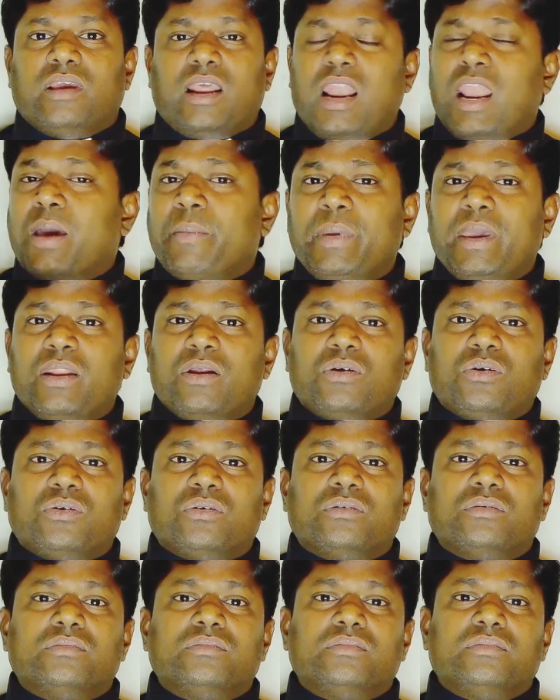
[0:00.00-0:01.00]
எல்லாமே
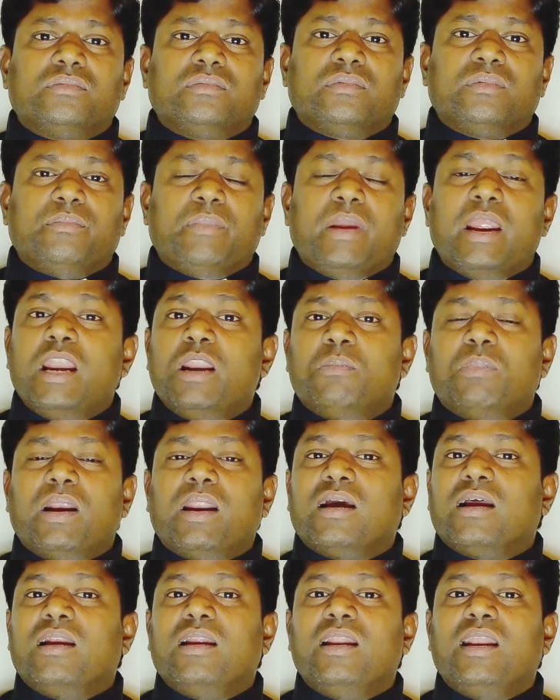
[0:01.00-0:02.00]
இருக்கும் மேடு
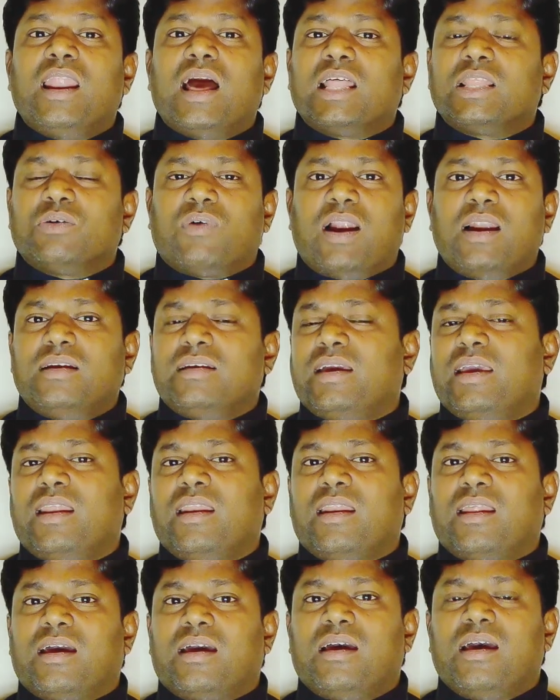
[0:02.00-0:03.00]
பள்ளங்கள் இல்லாத வாழ்க்கை
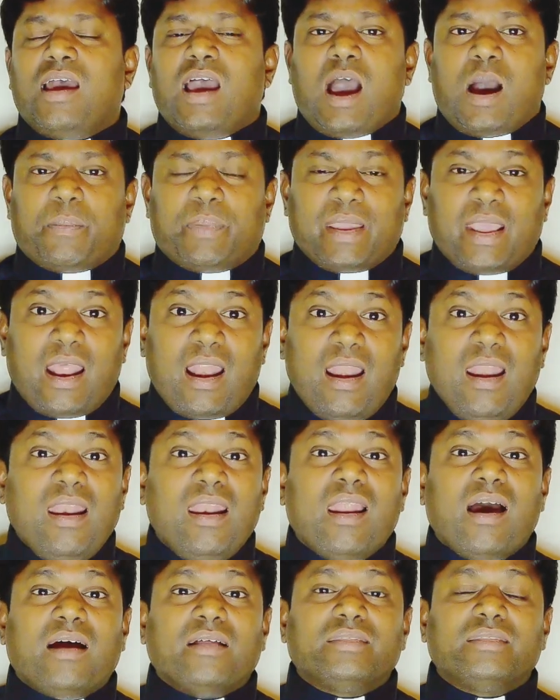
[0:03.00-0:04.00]
இல்லை அப்போ
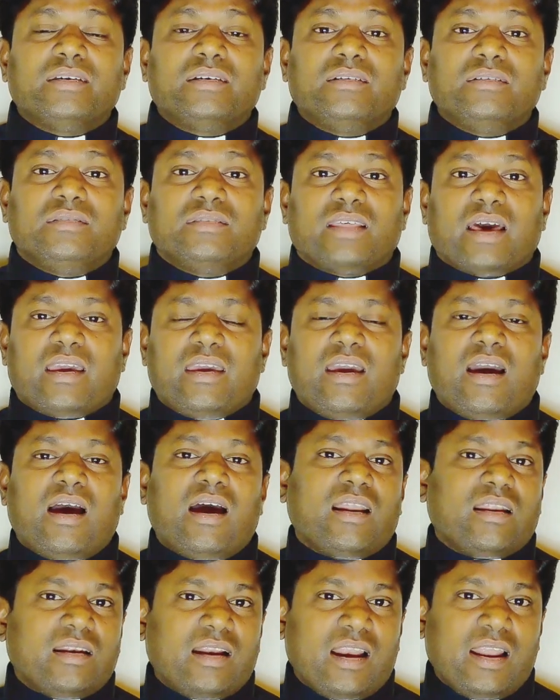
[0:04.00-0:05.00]
எல்லாத்துக்கும்
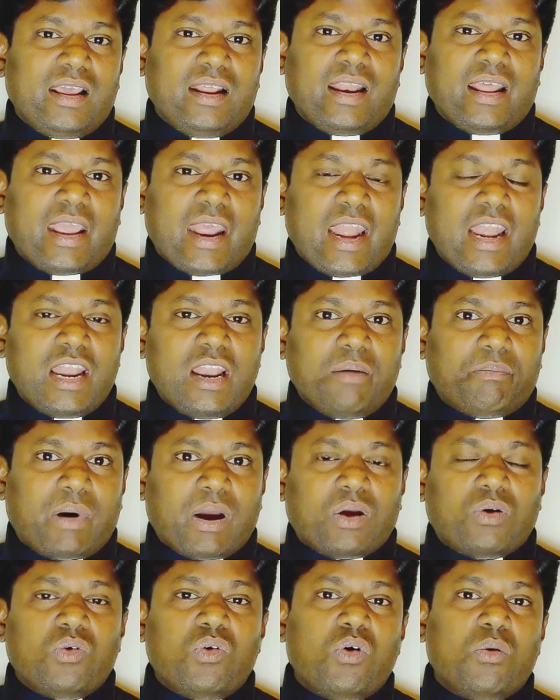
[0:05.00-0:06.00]
தயார் நிலையில் என்ன
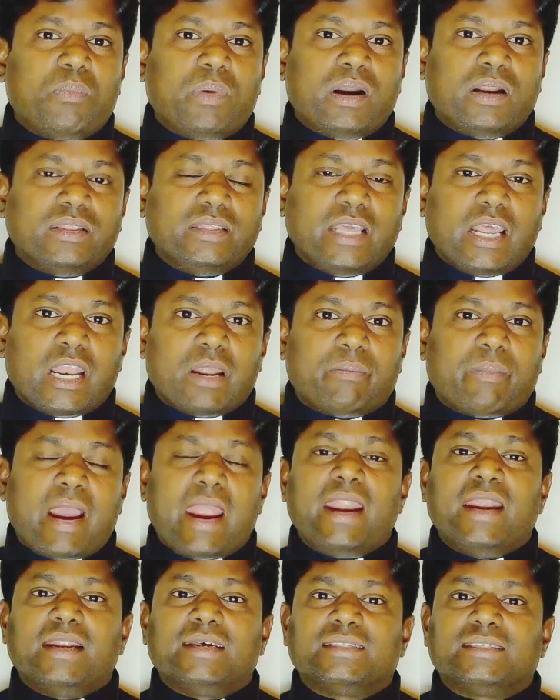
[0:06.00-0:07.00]
பக்குவப்படுத்தி என்னை
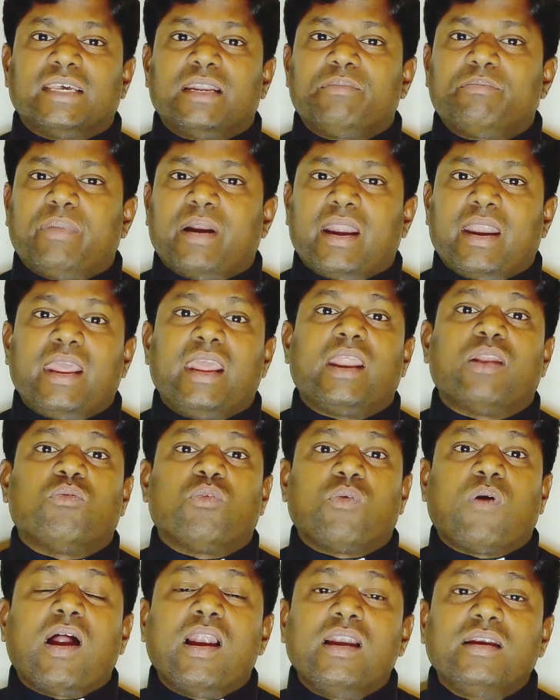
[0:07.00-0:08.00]
மைண்டை செட் பண்ணி
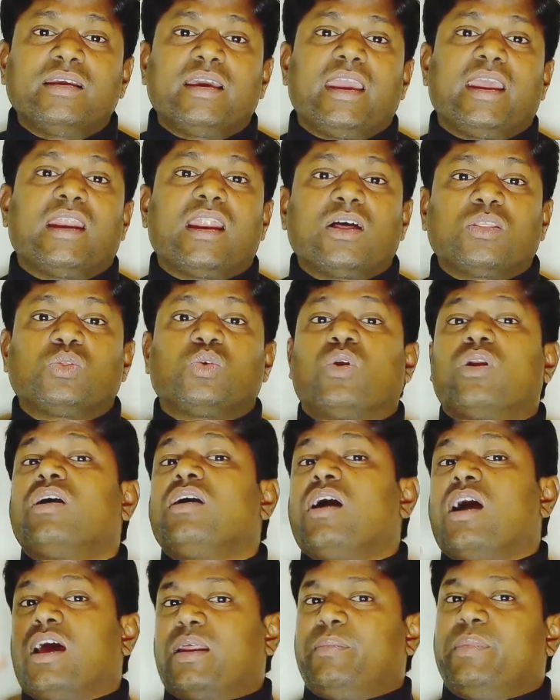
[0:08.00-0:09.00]
என் வாழ்க்கையை நான்
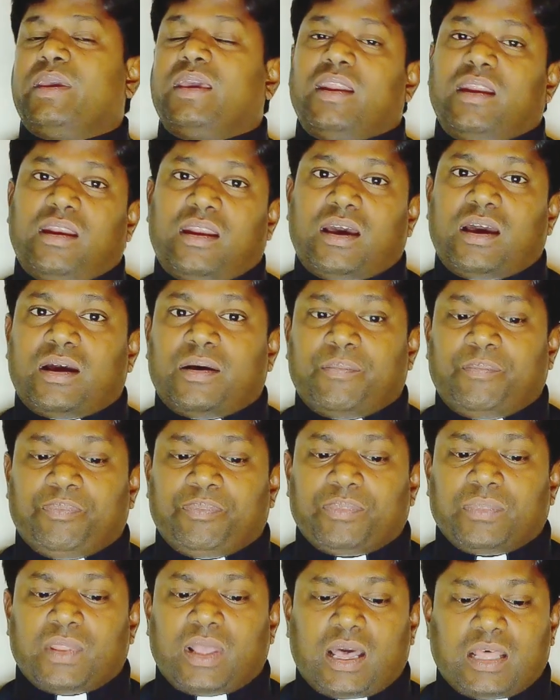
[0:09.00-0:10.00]
தொடங்க ஆரம்பிக்கிறேன்னா
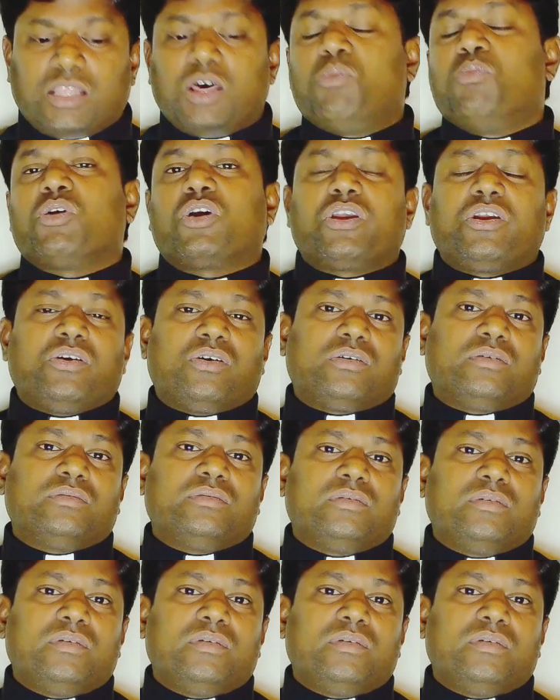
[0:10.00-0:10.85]
அதான் முக்கியம்